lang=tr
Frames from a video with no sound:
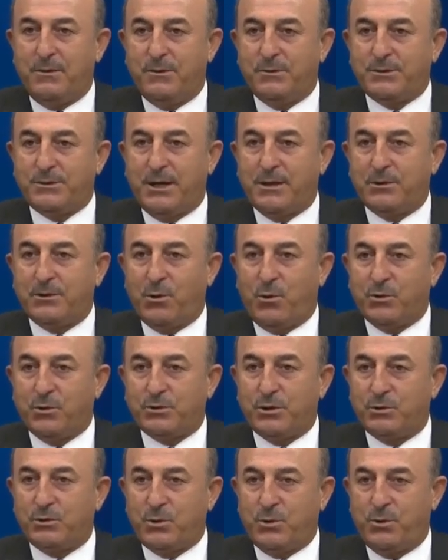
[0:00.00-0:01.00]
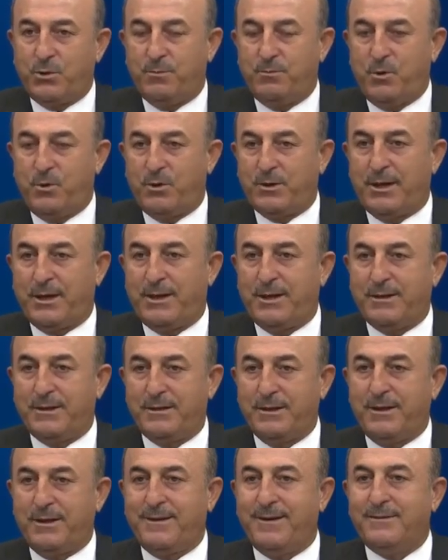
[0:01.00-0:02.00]
özellikle Orta Doğu
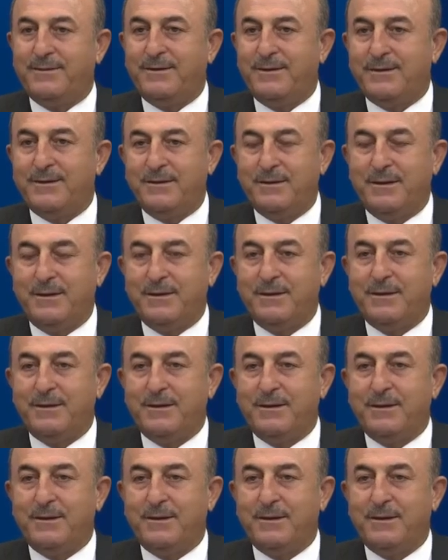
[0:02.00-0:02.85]
bölgelerinden getirdiği